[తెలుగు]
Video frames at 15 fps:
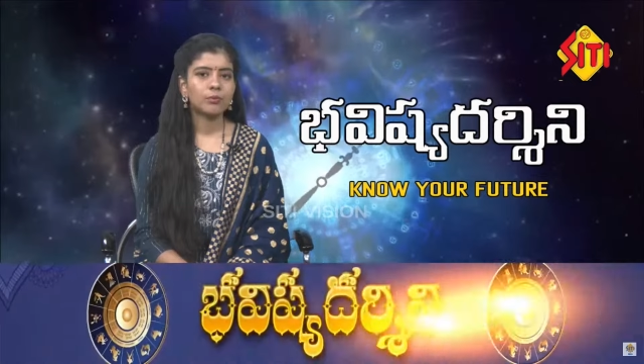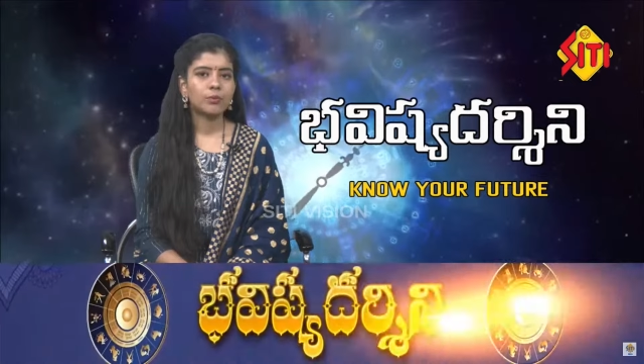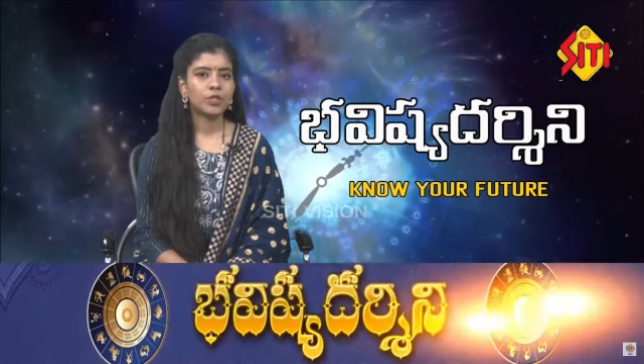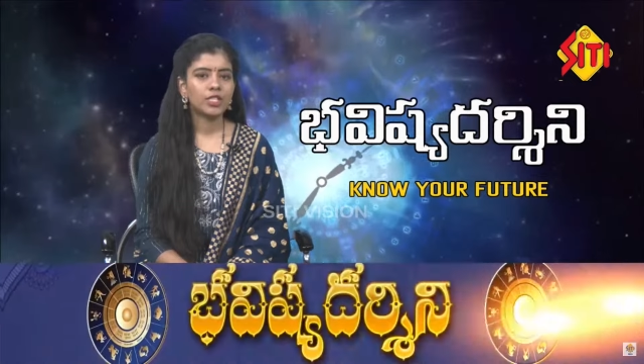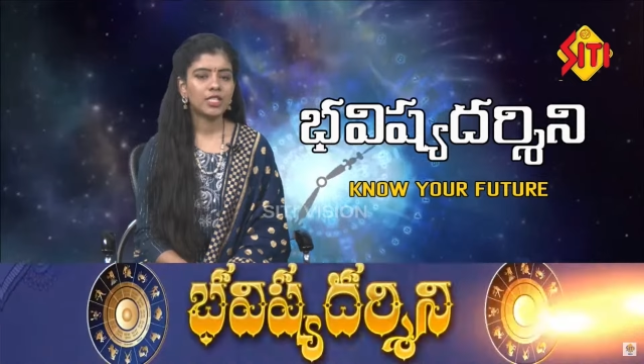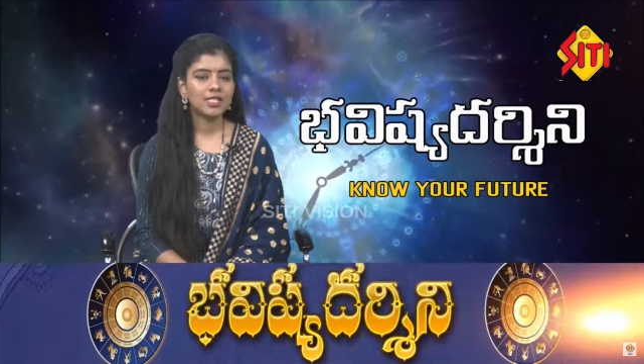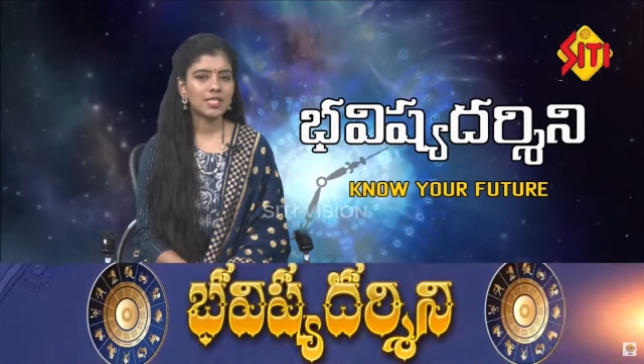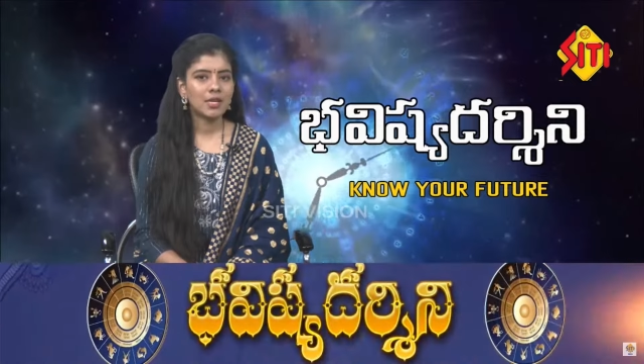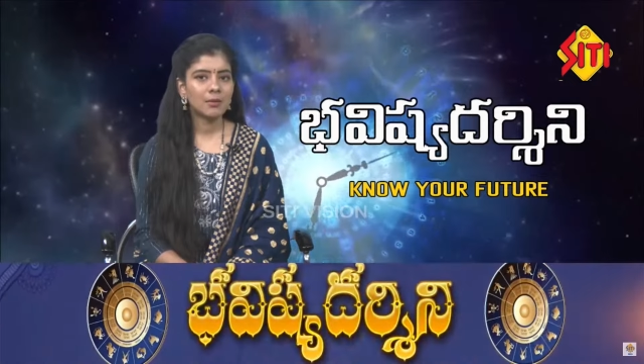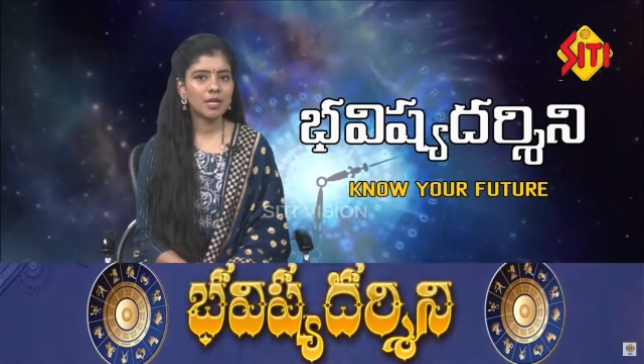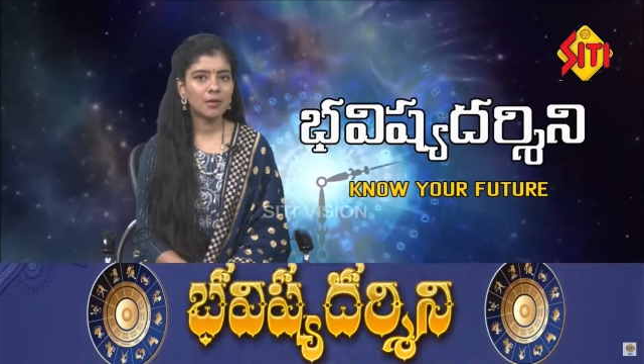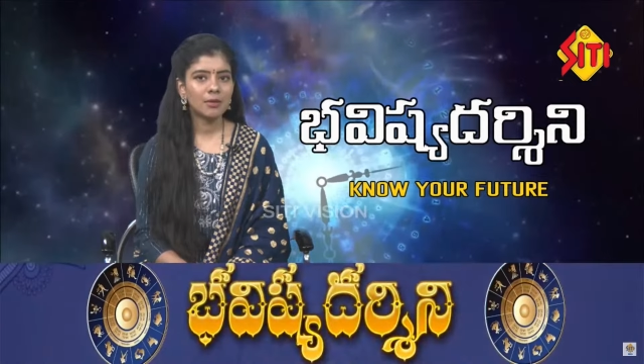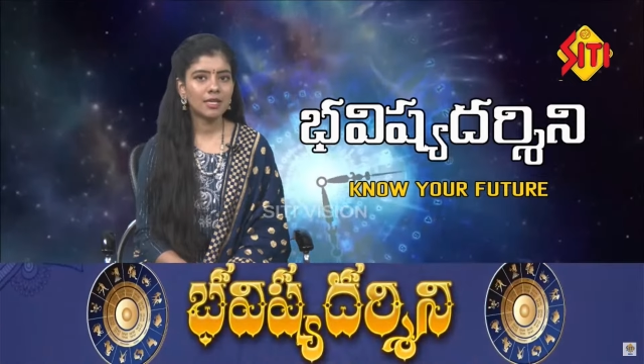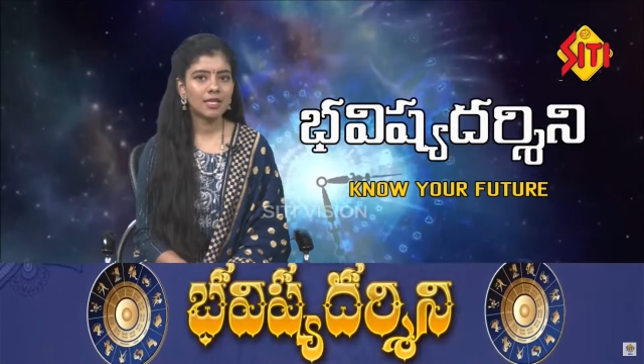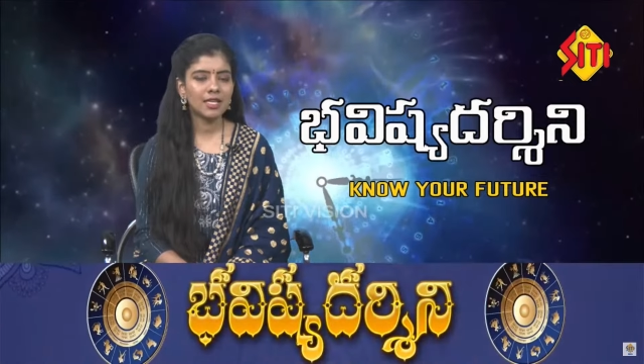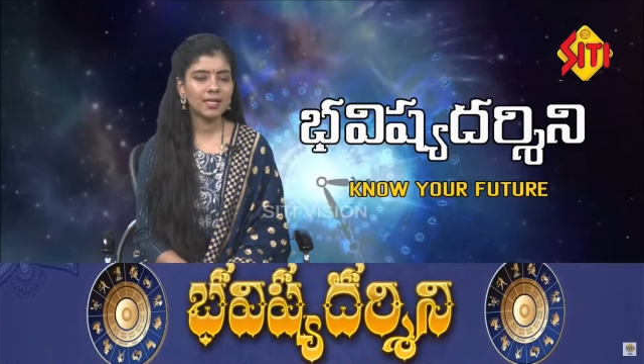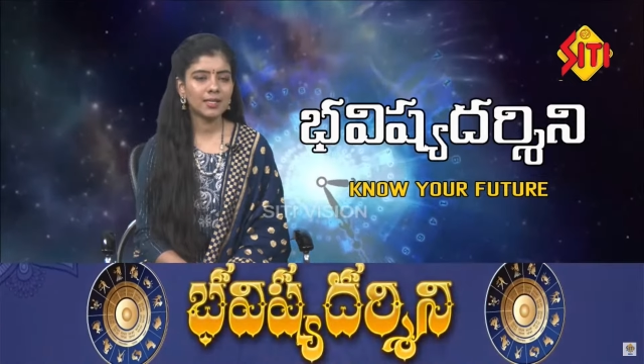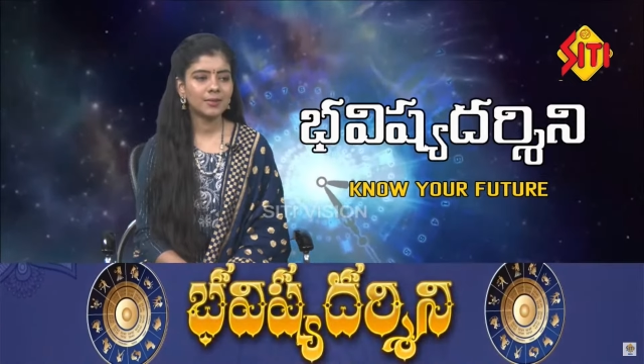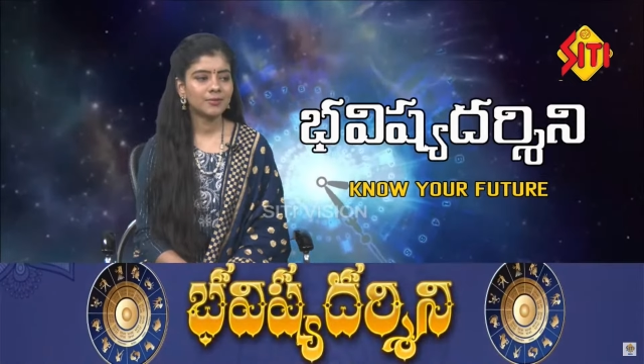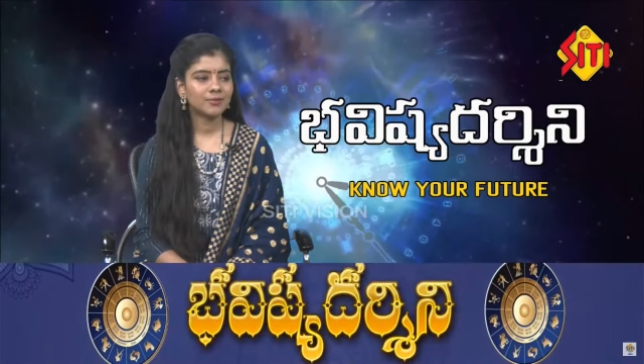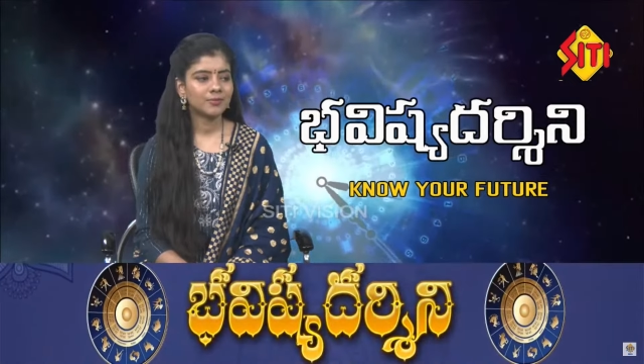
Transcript: పుట్టిన సమయం అండి